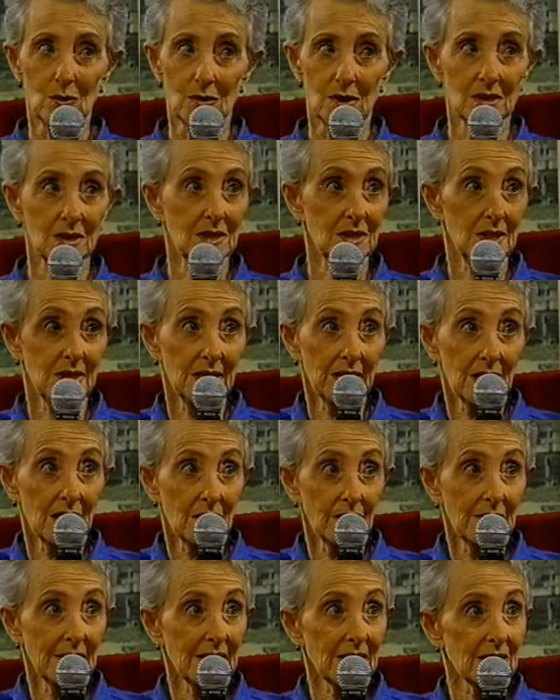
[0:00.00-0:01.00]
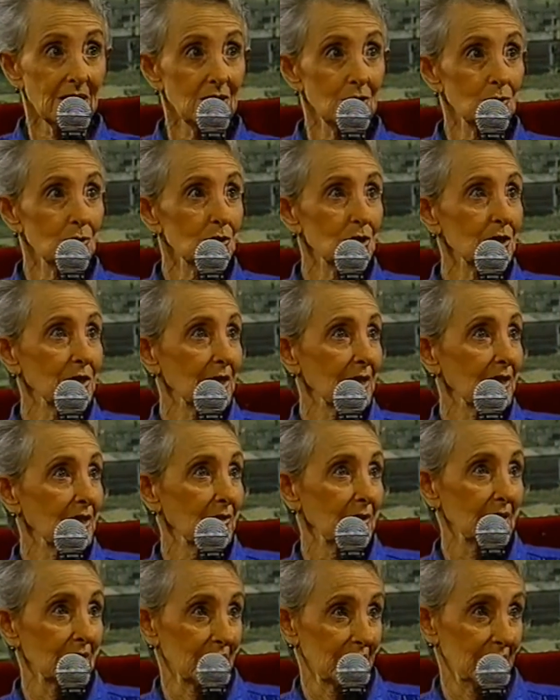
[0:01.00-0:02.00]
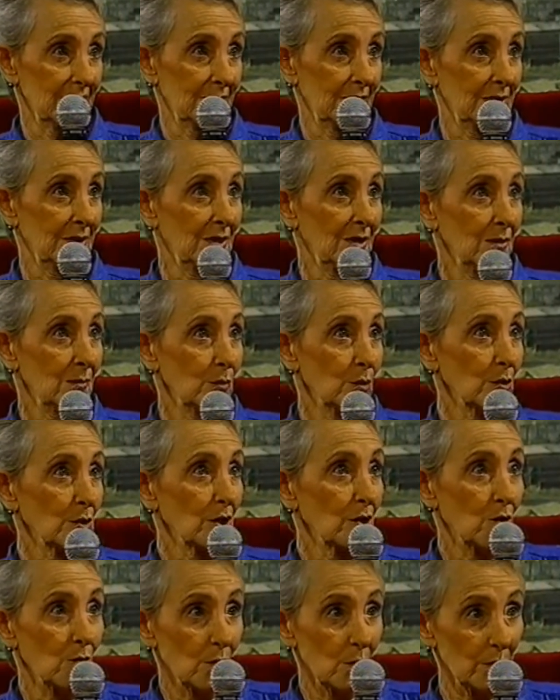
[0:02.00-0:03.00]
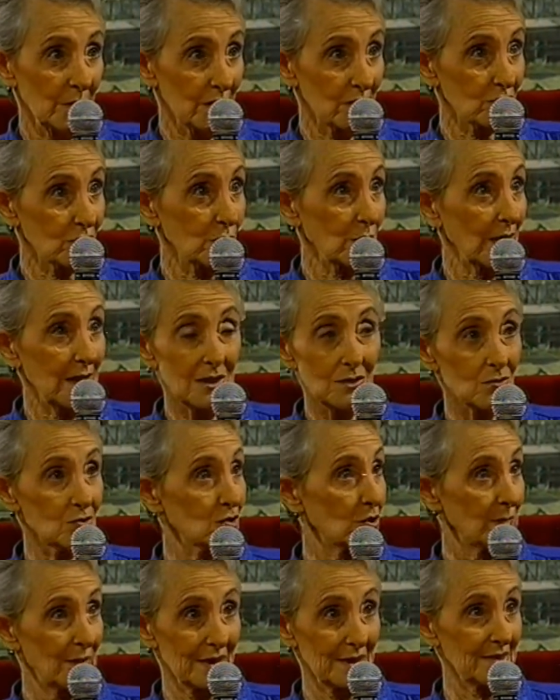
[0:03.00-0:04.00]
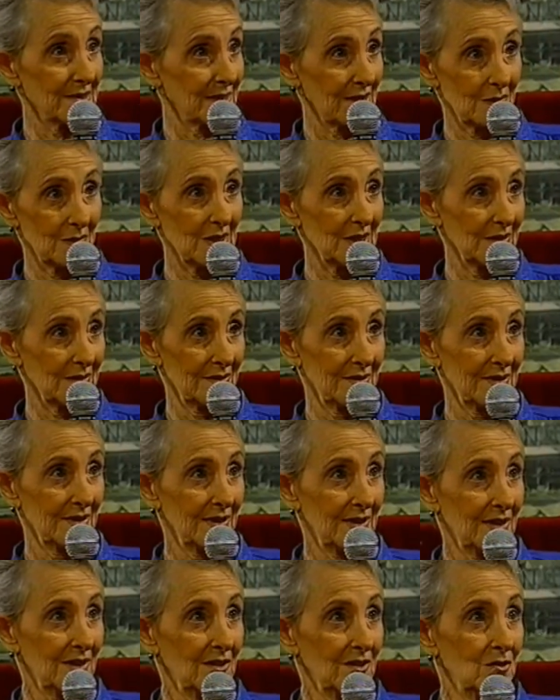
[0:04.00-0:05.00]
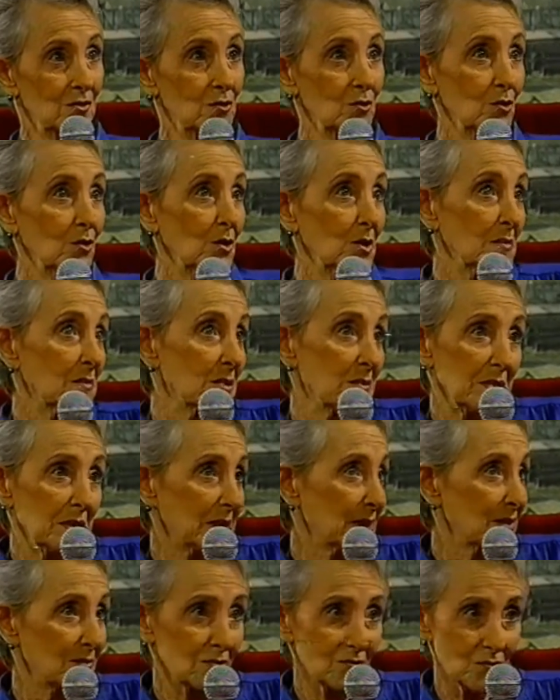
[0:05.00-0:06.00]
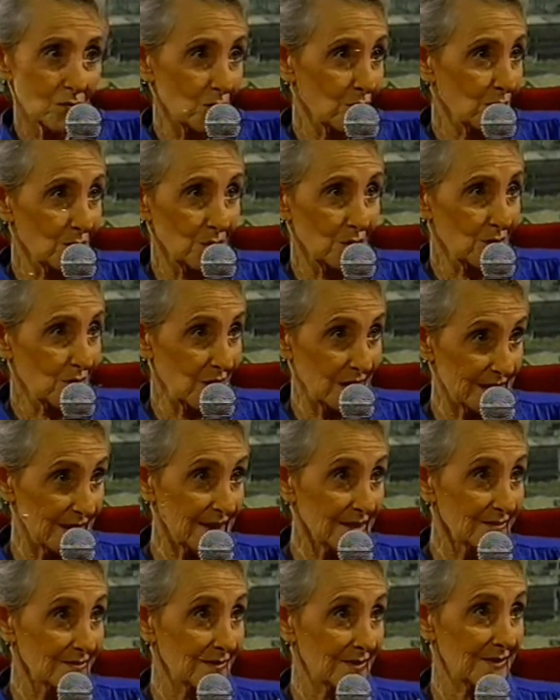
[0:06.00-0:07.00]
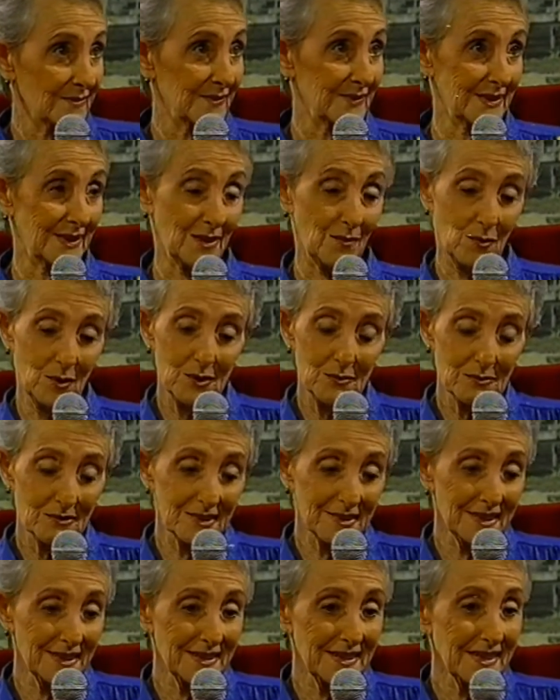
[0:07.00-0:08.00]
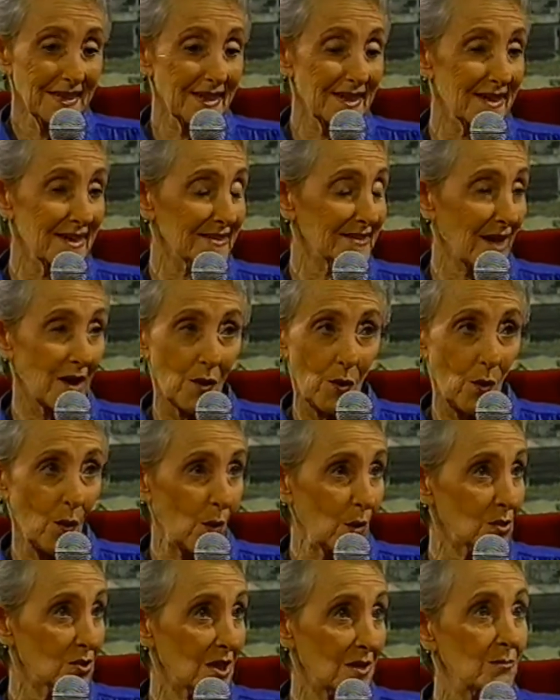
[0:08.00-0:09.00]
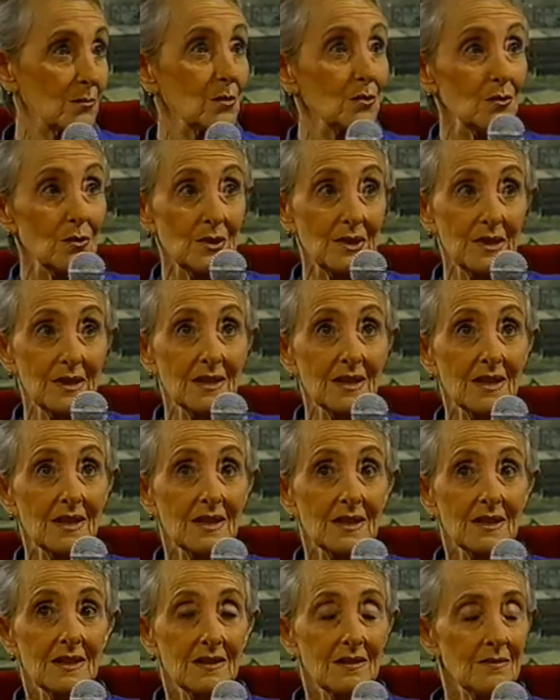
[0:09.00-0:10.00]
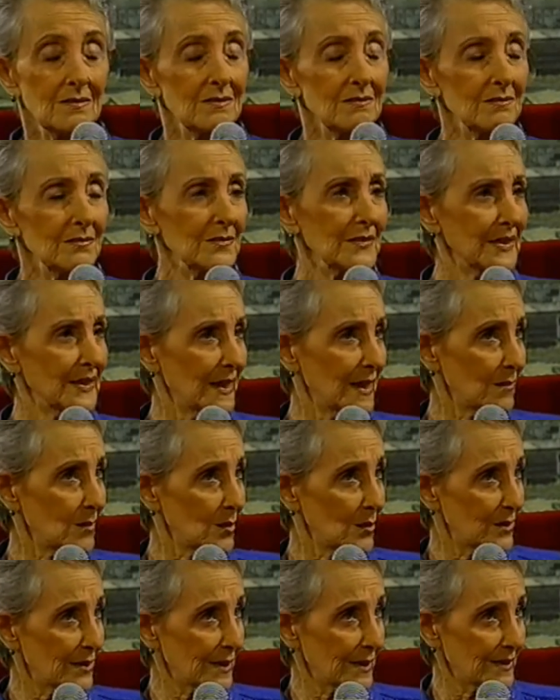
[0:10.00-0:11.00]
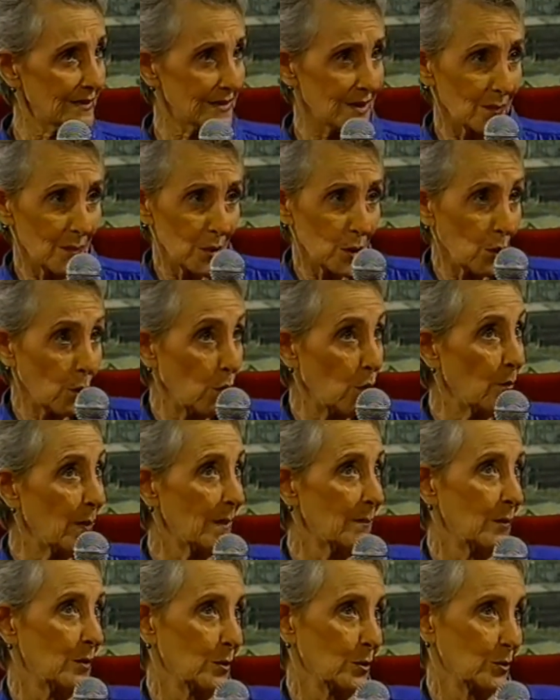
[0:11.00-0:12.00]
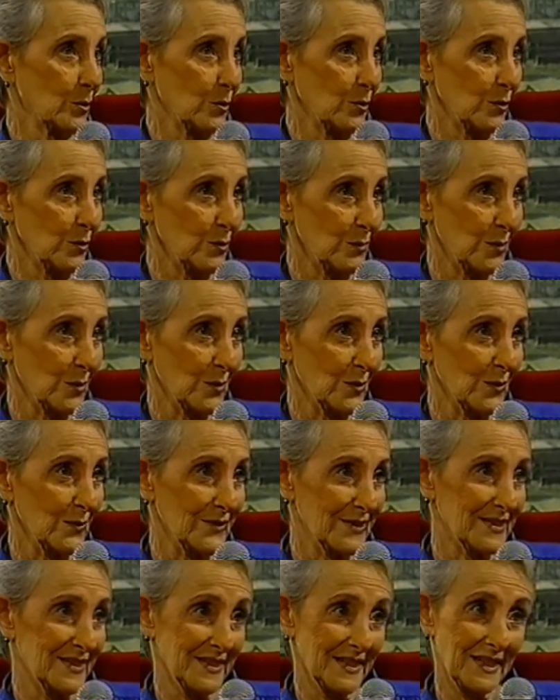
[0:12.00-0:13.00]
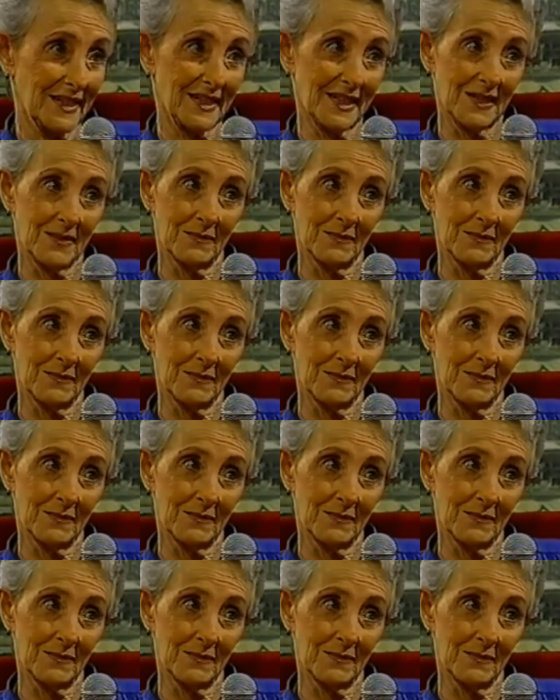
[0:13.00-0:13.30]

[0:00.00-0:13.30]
TT tiene que ver y no tiene que ver porque como personaje no se parece a mí. Yo en mi vida no soy como Tete, que bueno, Tete tiene esas cosas muy, digamos, que se preocupa por todo, por no decir Que,